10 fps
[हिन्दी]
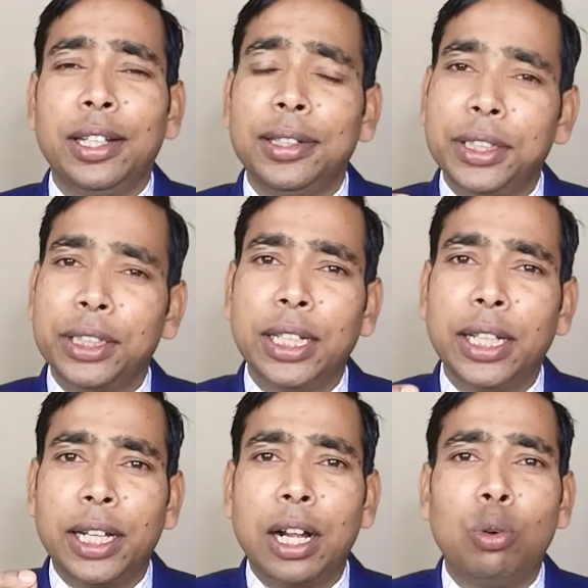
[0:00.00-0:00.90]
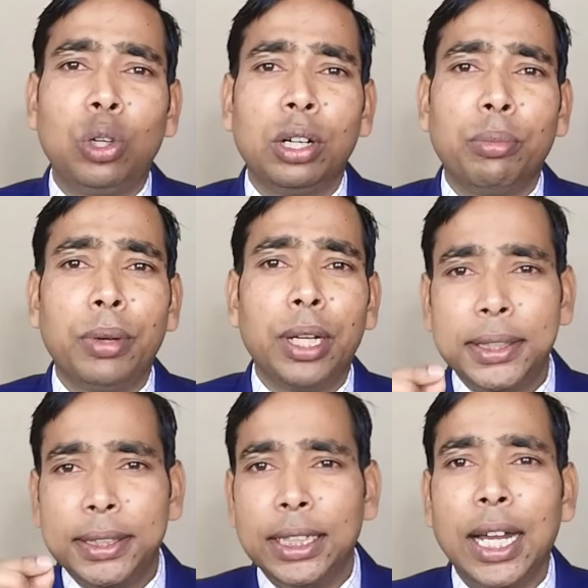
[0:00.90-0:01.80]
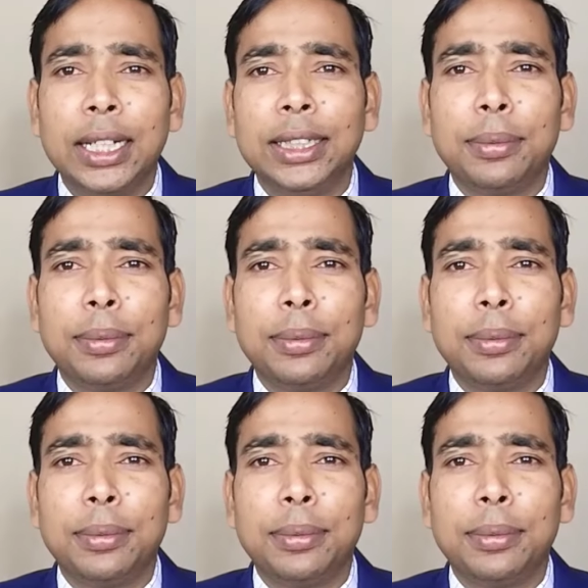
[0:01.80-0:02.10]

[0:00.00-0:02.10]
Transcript: जैसे अकाउंट नंबर सी आई